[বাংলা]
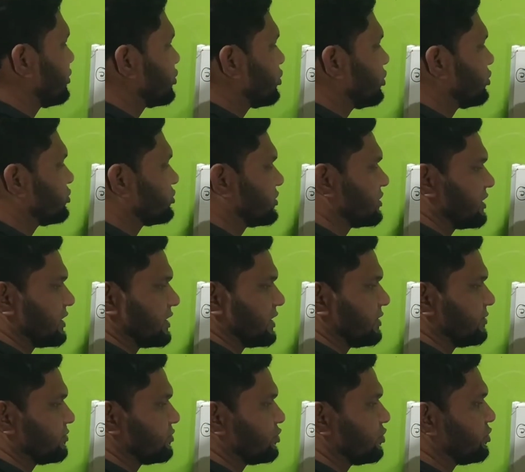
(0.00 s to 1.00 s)
নগদ টাকা
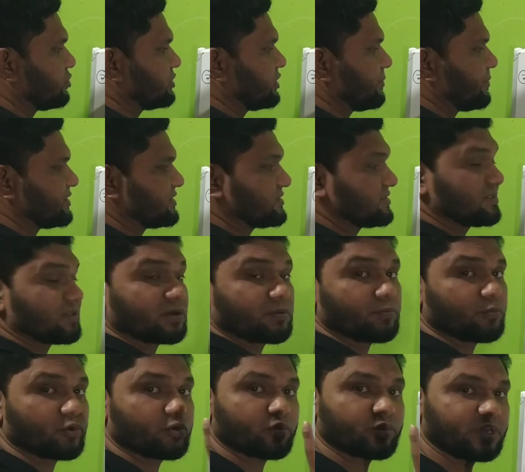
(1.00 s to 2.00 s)
নগদে পাঁচ হাজার টাকার
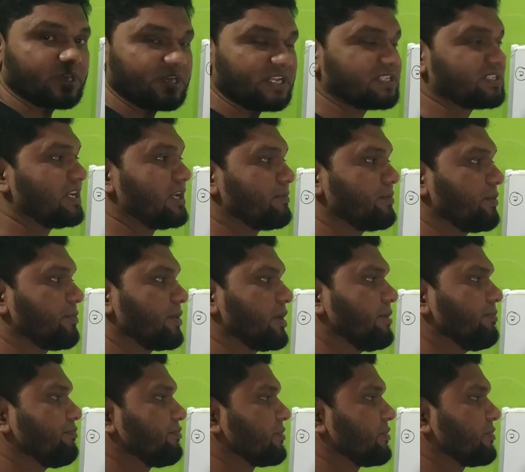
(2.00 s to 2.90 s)
পণ্য কিনেছিলাম আমরা